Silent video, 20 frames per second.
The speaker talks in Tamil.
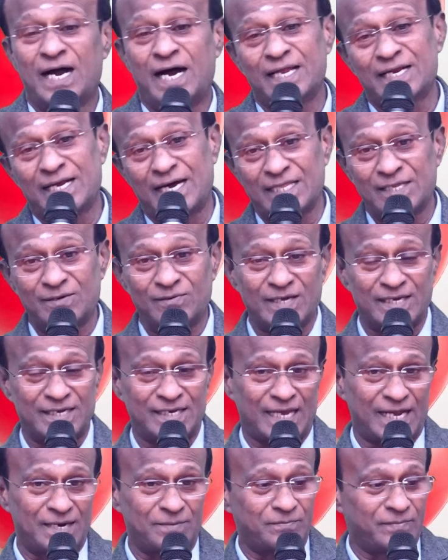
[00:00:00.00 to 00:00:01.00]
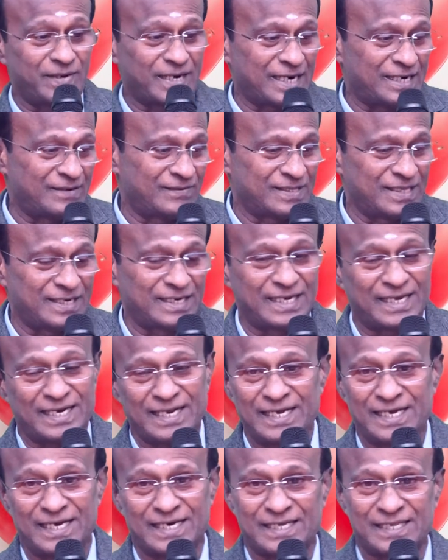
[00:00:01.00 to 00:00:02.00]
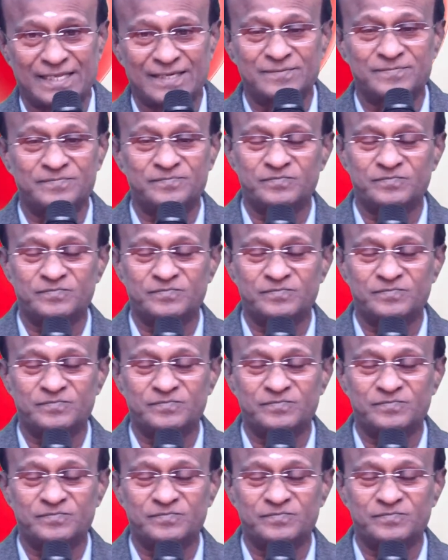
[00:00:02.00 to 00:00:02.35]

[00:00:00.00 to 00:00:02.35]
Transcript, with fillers: ஆனால் அதனுடைய நன்மைகள் வந்து நிறைய இருக்குது